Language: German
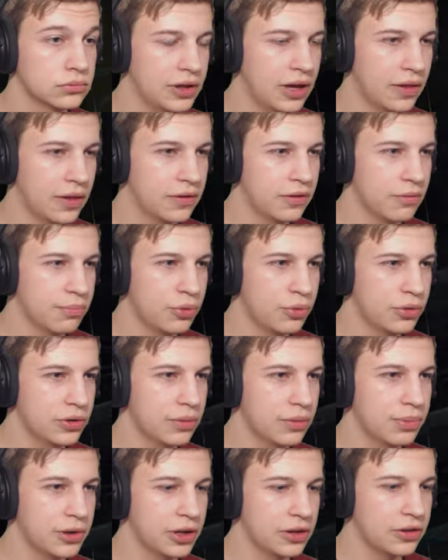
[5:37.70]
Die ganze
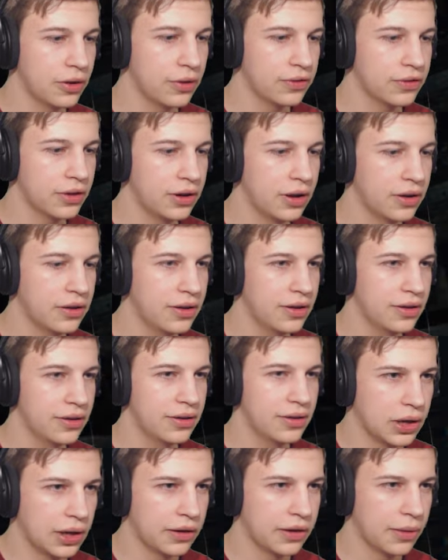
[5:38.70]
Bude bricht auseinander.
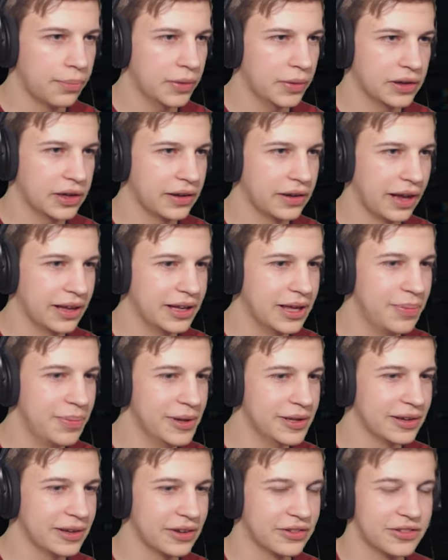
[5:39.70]
Äh, ich habe mir gerade
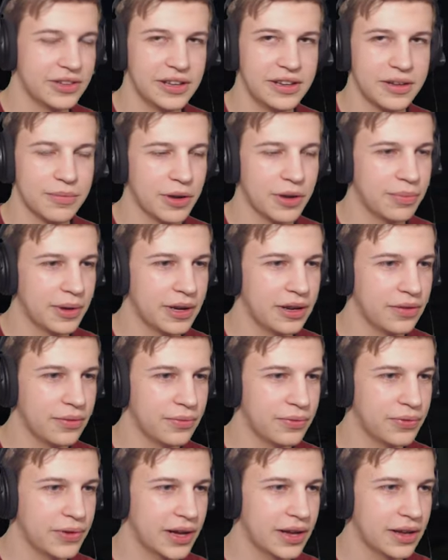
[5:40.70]
eingebildet, da steht jemand bei
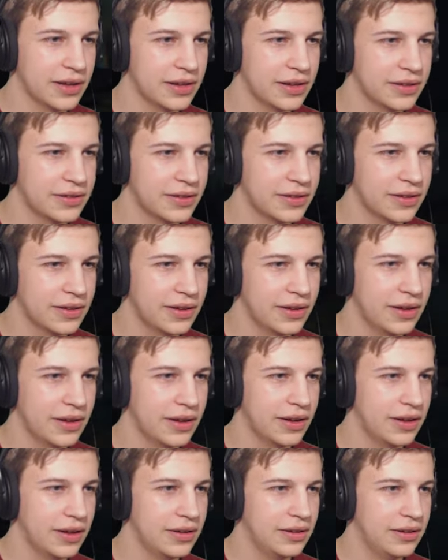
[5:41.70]
diesem Flackerlicht.
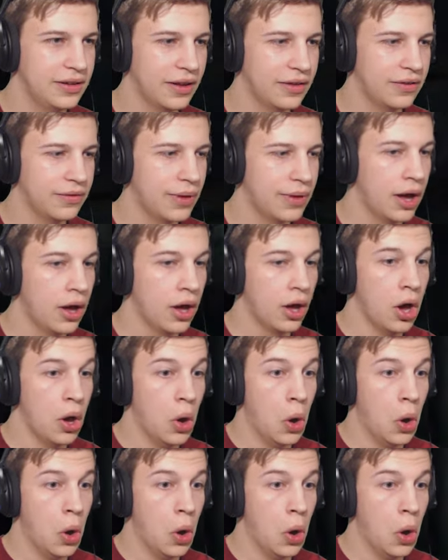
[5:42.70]
Das wäre...